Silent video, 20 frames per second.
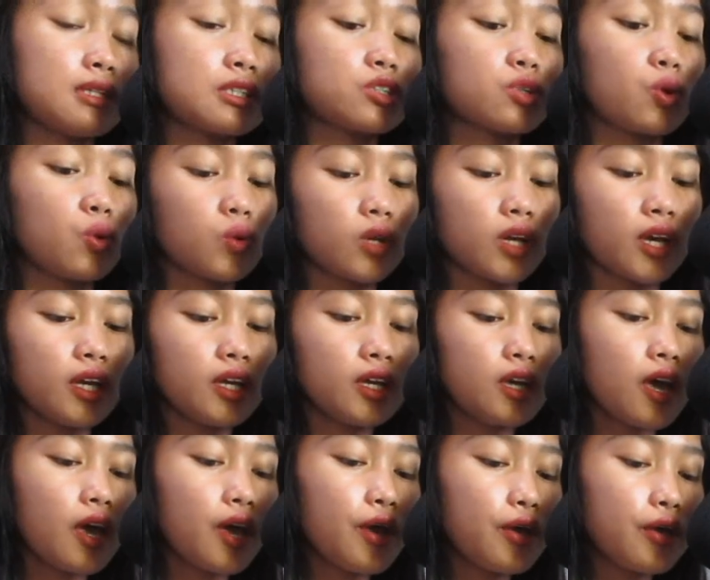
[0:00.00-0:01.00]
mas
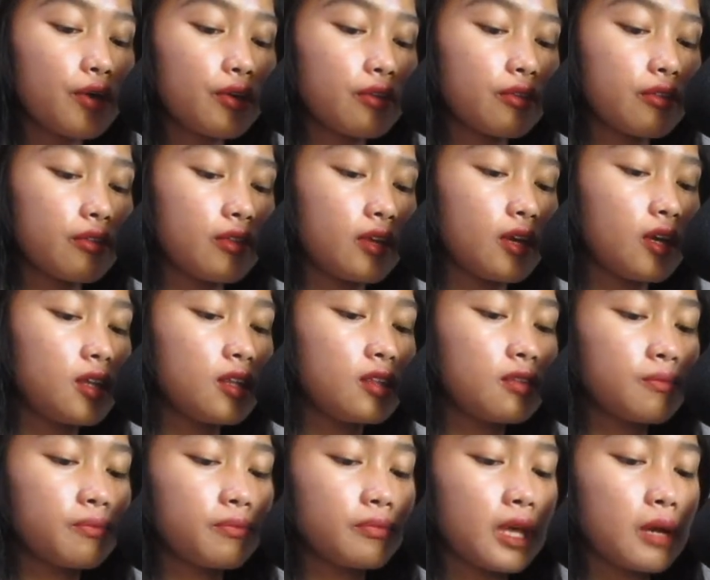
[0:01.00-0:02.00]
okay.
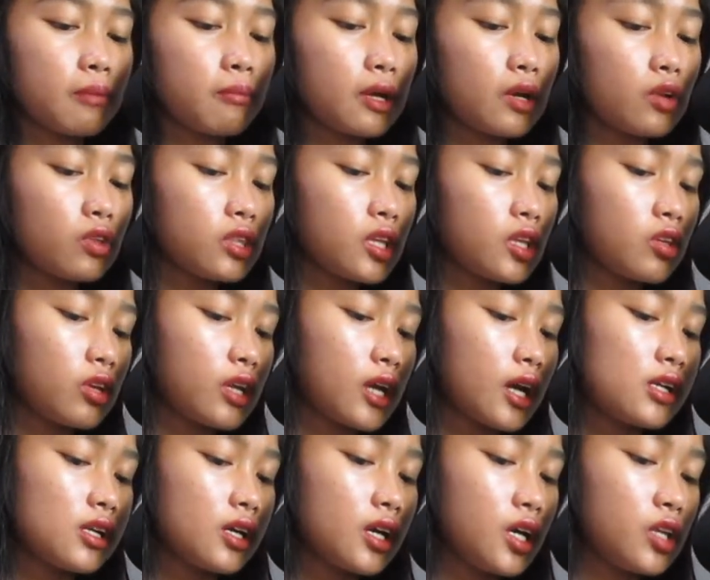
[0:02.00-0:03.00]
Then, meron dito
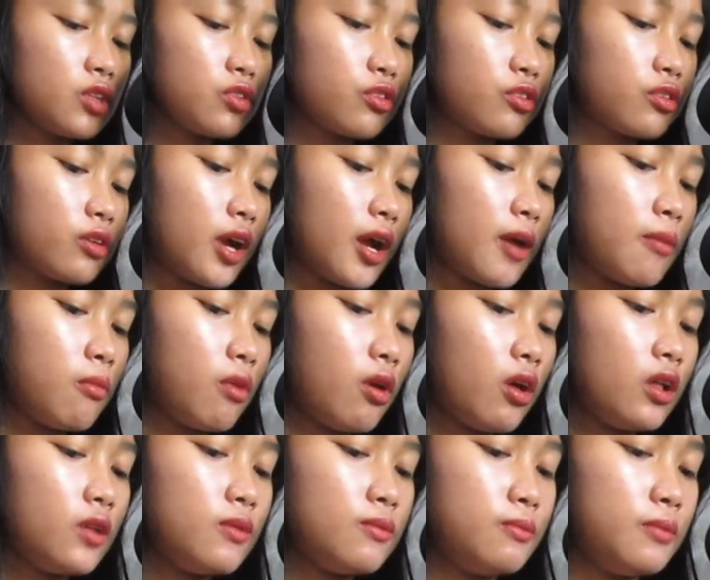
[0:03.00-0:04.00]
nakalagay
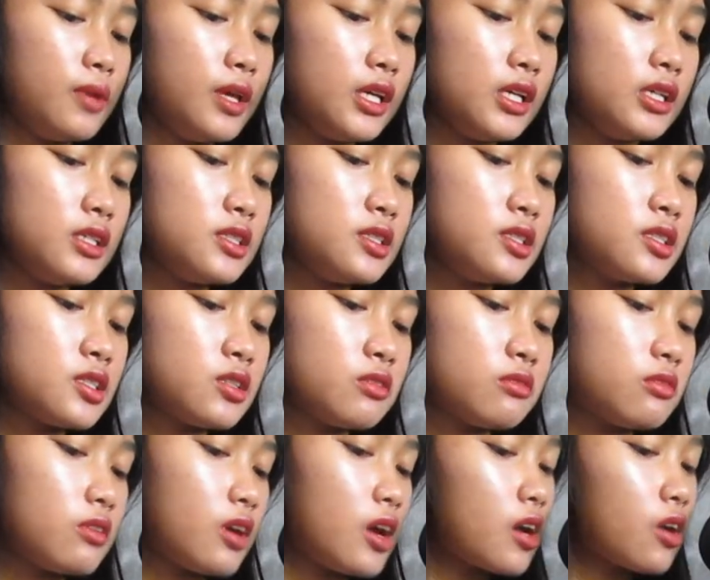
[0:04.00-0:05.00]
treble,
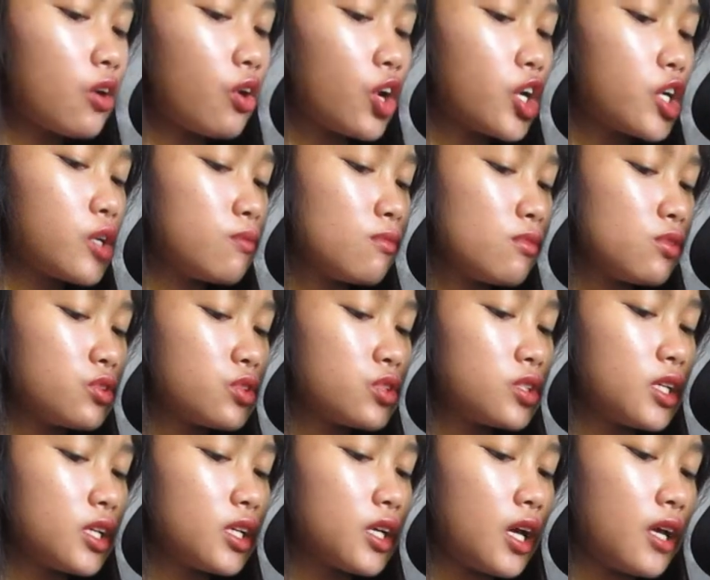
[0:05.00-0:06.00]
bass, record
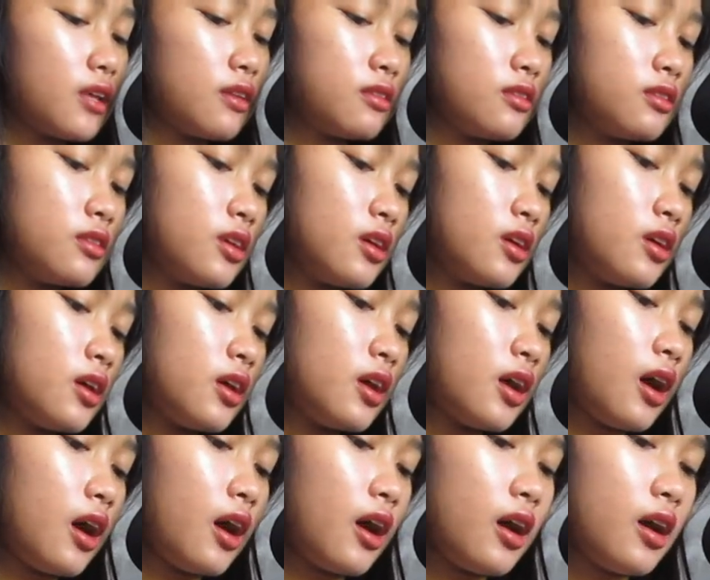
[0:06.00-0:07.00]
music, and
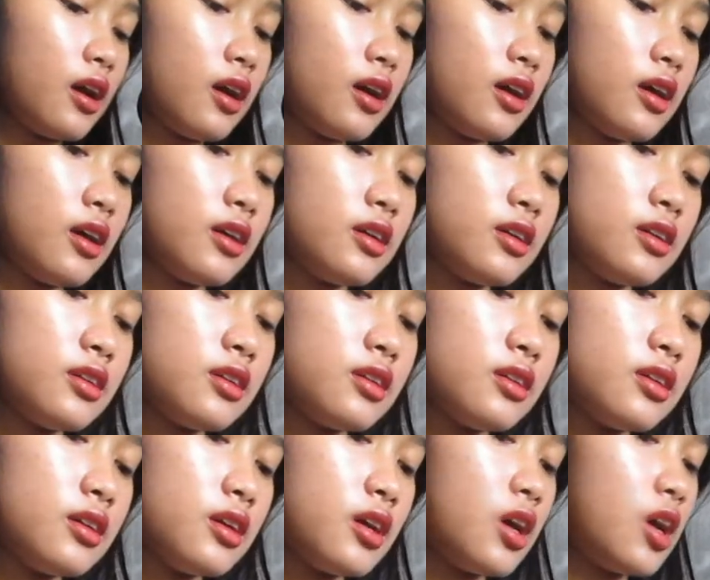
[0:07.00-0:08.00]
uh,
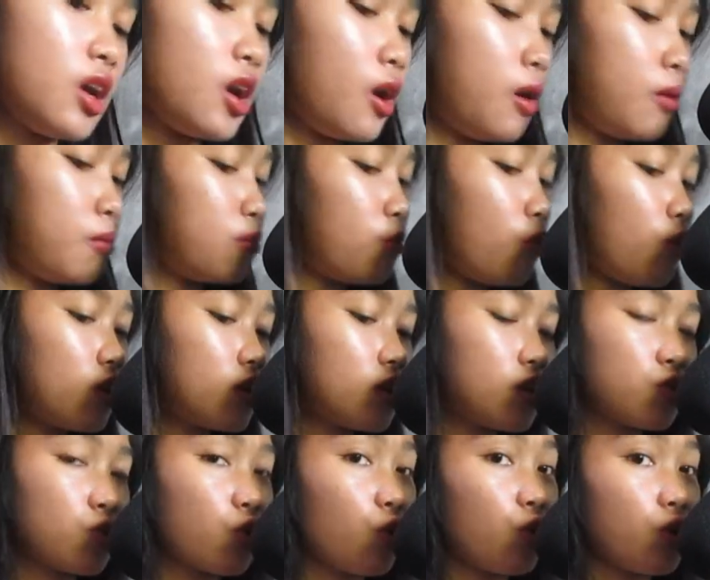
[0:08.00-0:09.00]

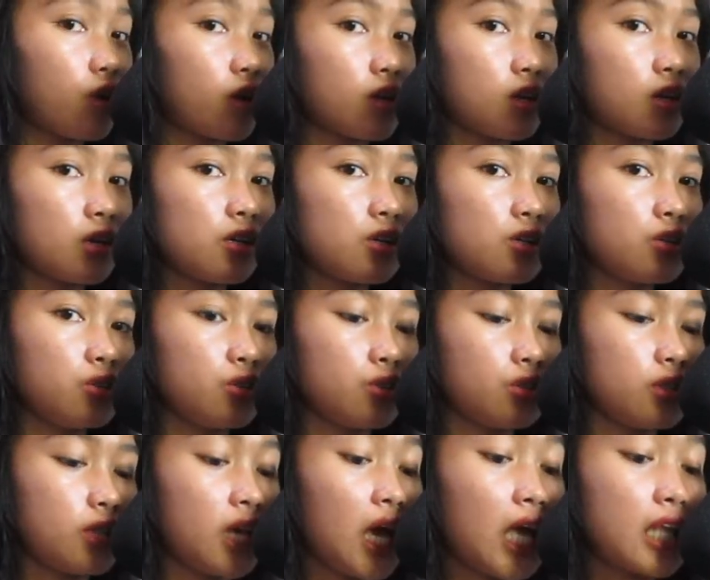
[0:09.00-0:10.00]
monitor.
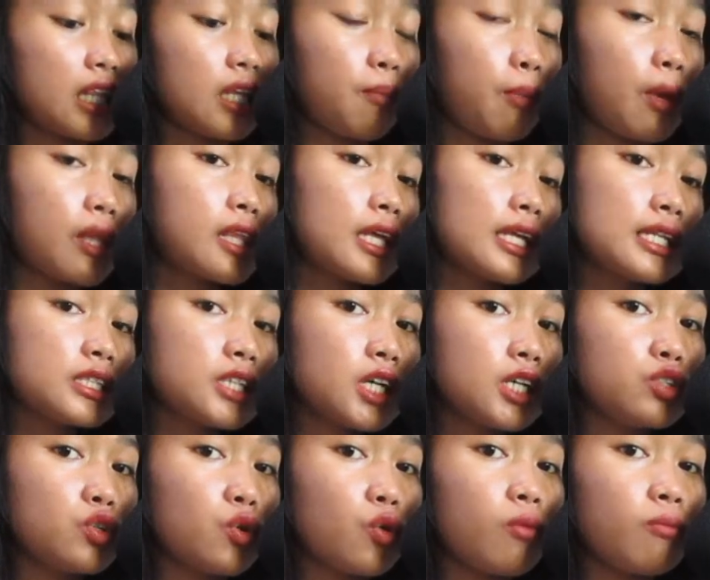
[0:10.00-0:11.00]
Yun. Depende na
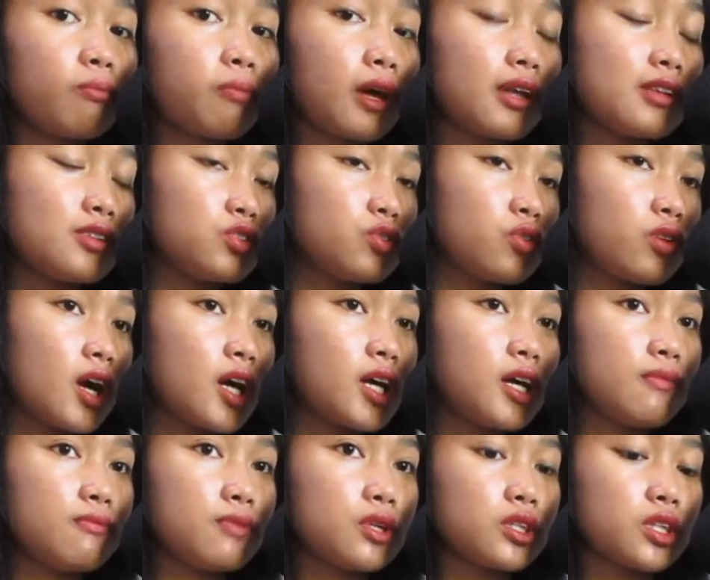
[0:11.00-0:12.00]
sa inyo kung paano nyo
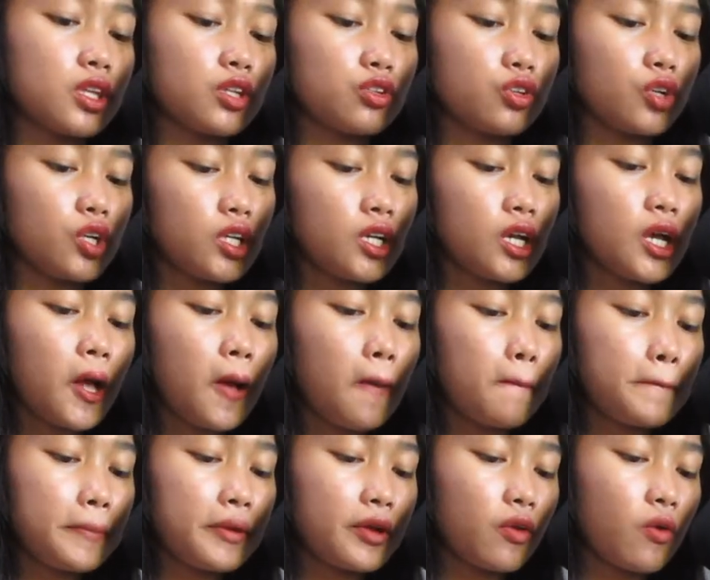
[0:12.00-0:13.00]
gagamitin yon
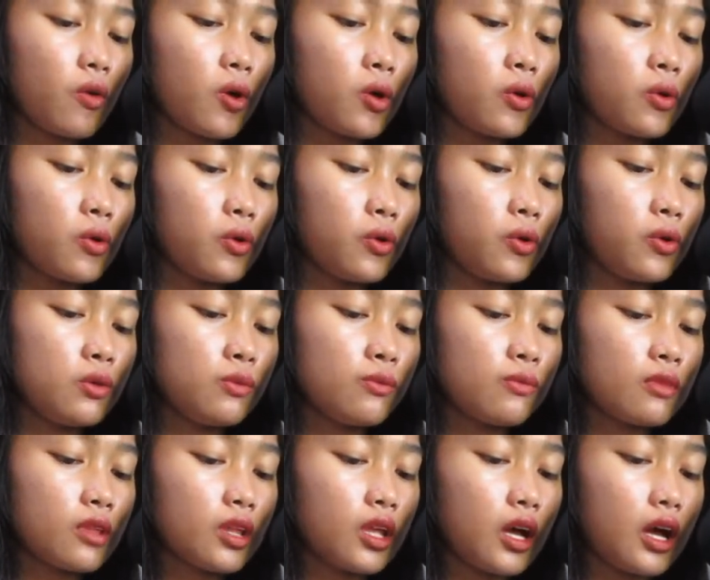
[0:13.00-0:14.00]
Pero ako,
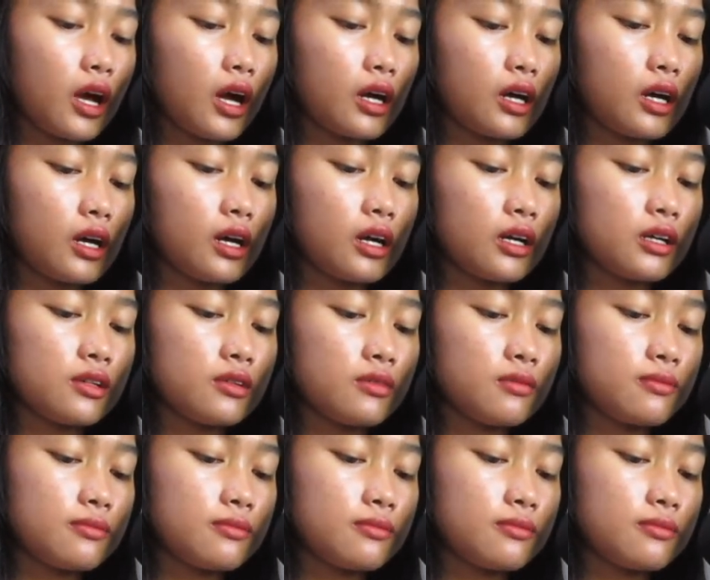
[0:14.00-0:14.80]
uh,